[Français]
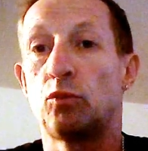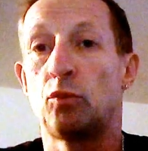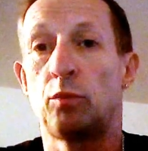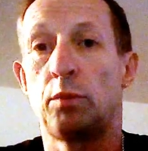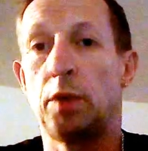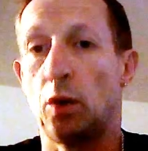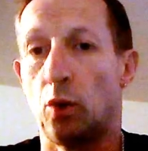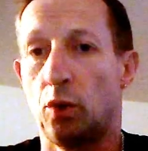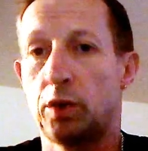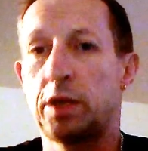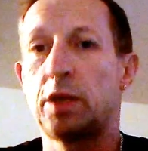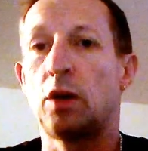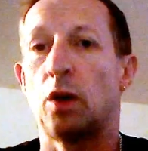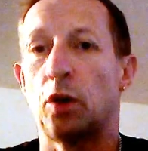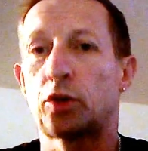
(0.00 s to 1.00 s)
mais
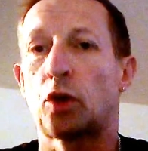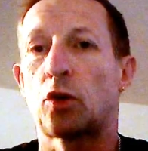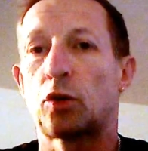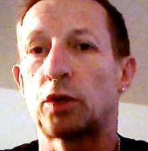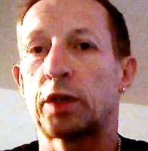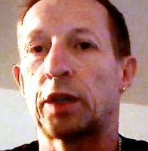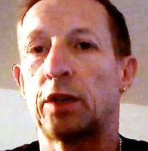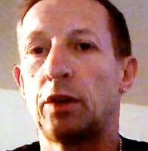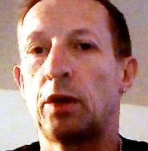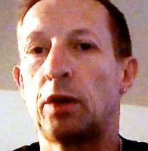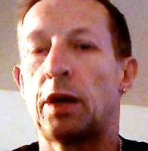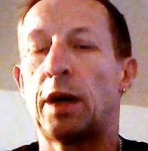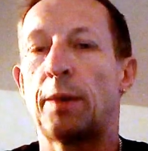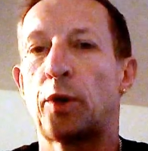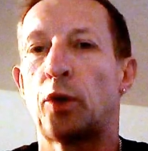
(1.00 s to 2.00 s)
aussi en tant qu'entraîneur
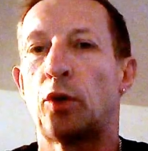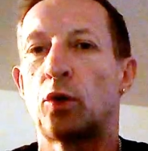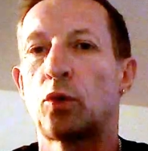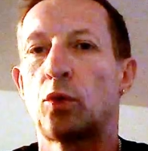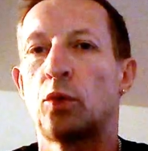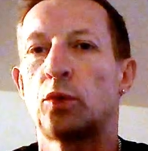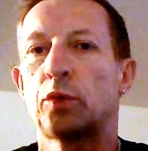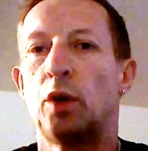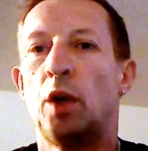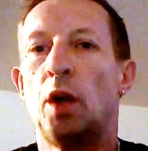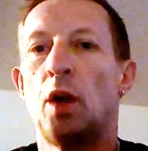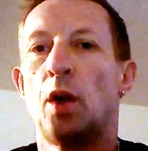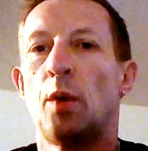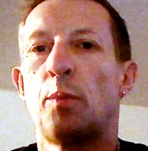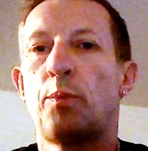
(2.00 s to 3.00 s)
à prendre en compte
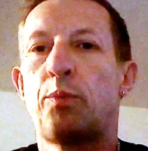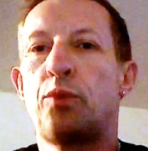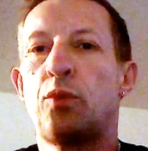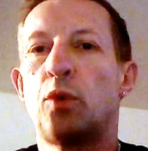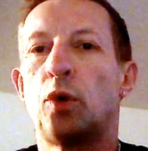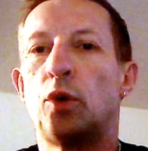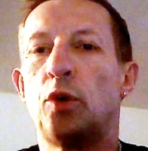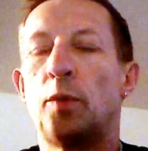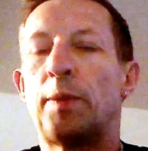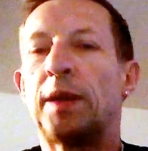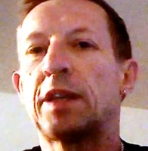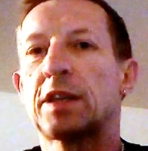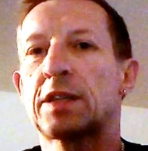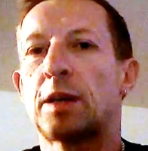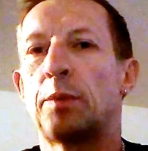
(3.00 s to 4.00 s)
pour ne pas
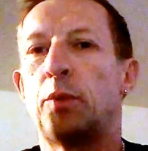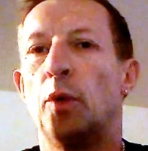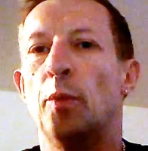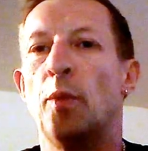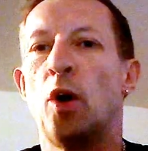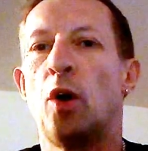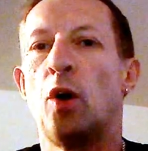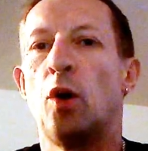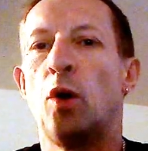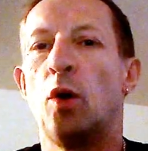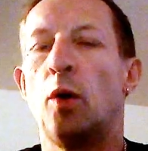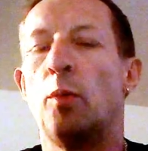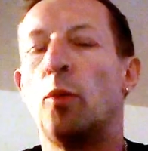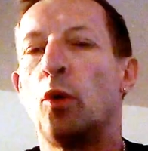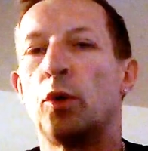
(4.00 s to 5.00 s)
dire simplement
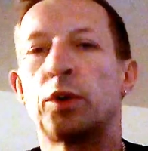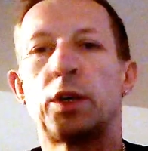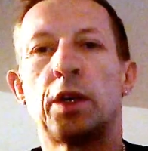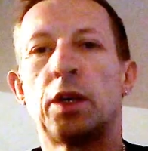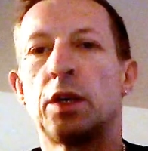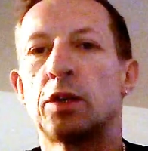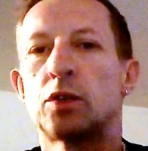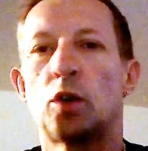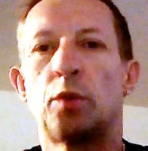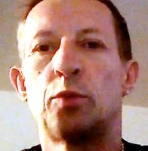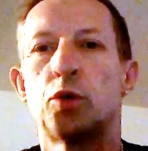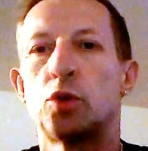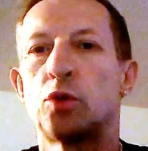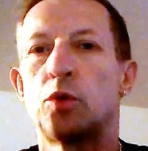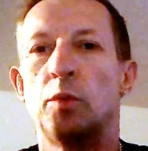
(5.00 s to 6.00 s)
euh, bon ok stop
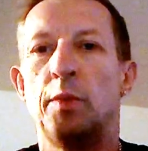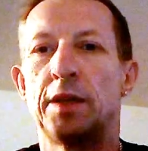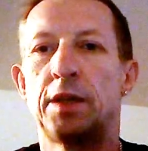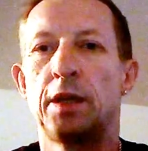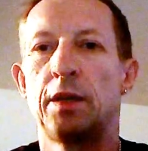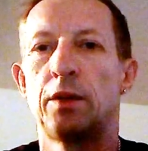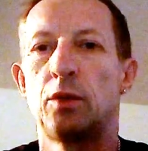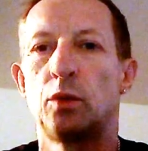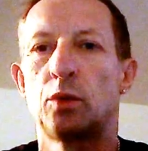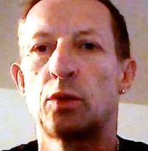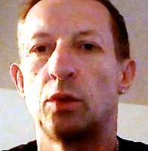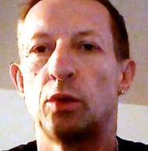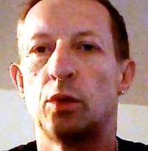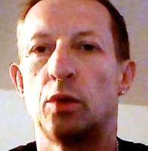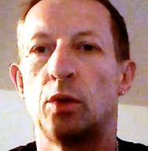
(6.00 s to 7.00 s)
je suis blessé donc
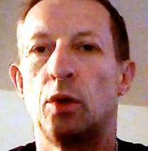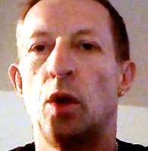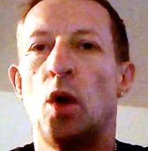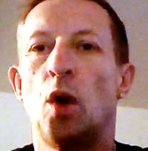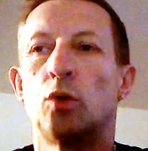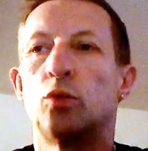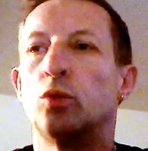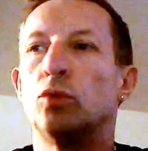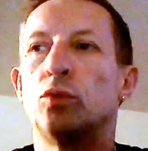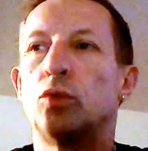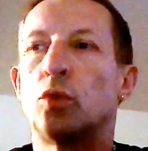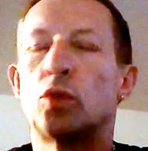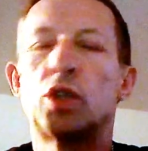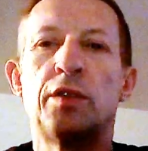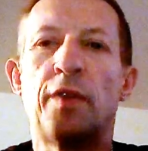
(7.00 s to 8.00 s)
euh,
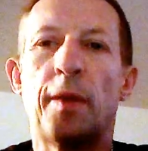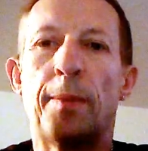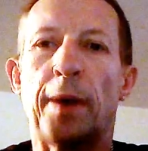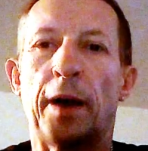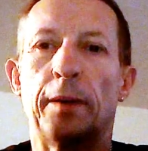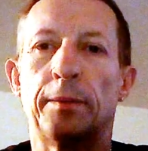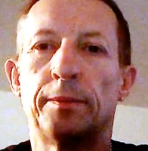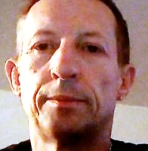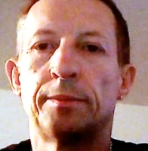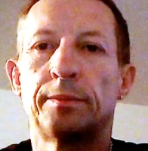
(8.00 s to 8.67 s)
donc j'y vais pas.